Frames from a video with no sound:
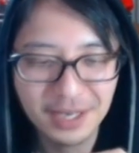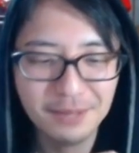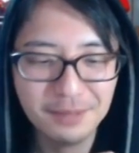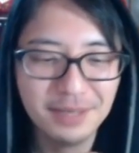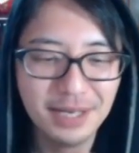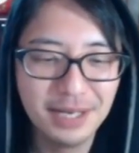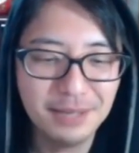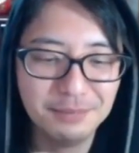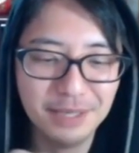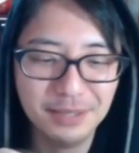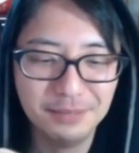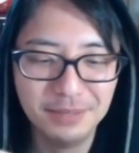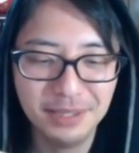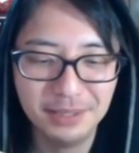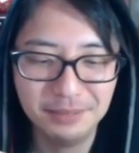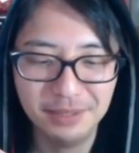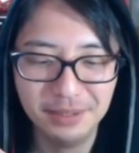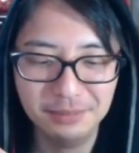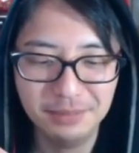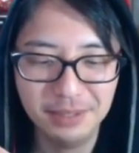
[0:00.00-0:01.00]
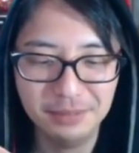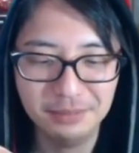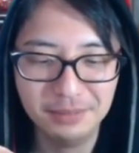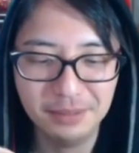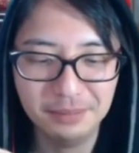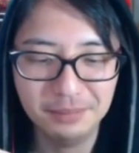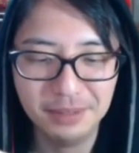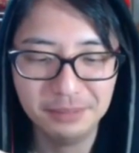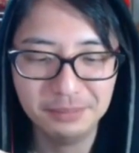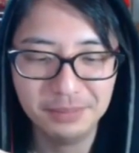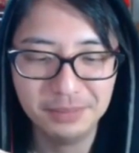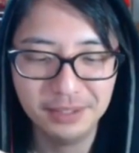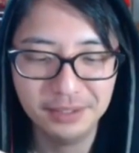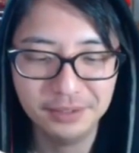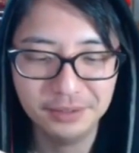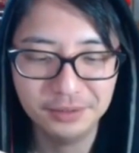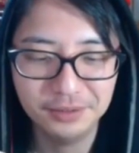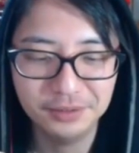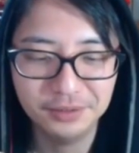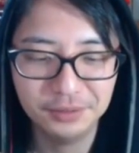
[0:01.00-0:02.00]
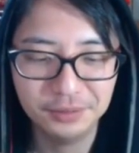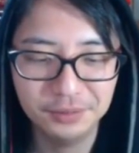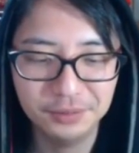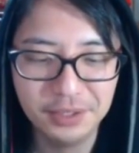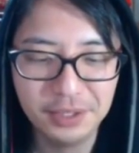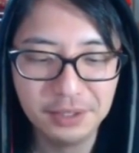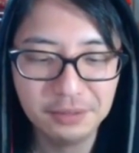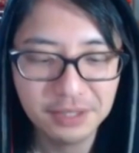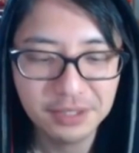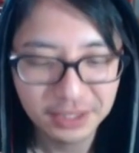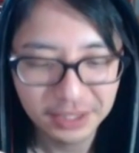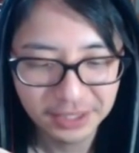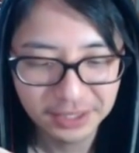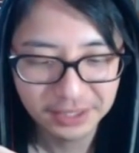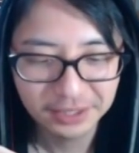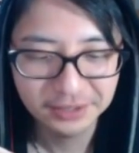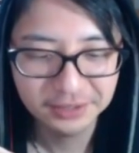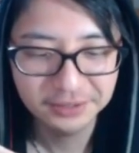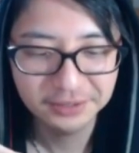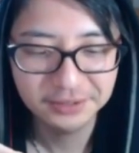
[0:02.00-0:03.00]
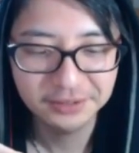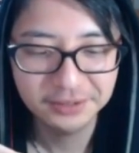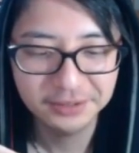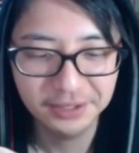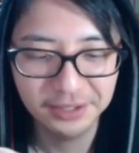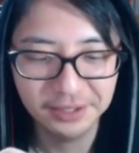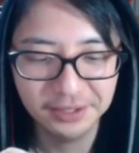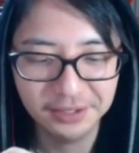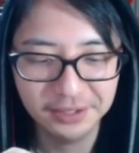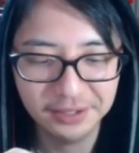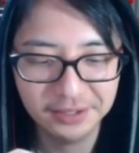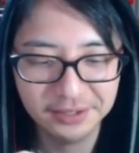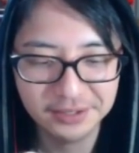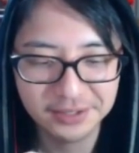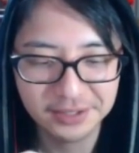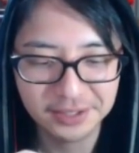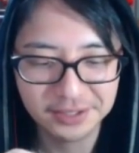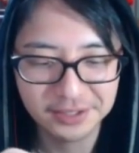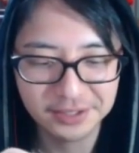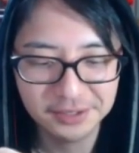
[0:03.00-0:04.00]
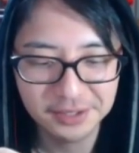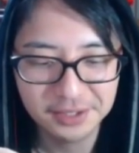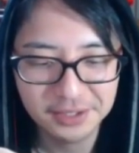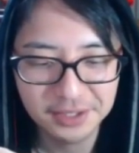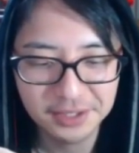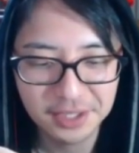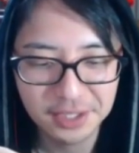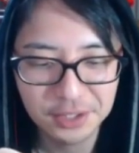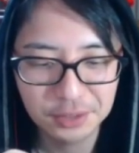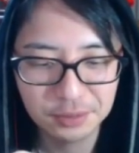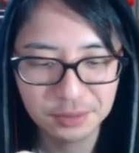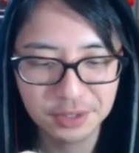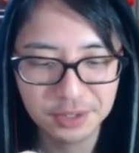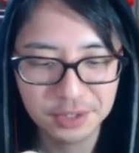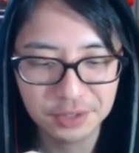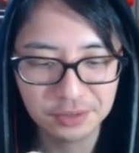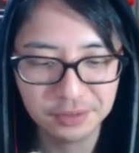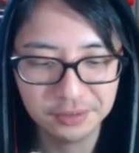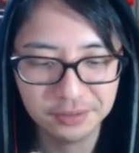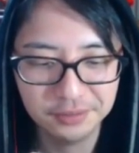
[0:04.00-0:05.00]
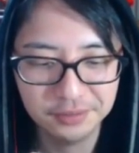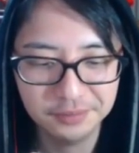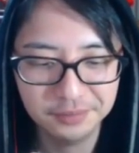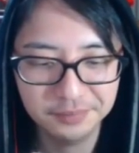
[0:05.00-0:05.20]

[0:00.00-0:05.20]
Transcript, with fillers: まあまあまあまあまあまあまあまあまあ。この辺はね、さすがに大丈夫でしょう。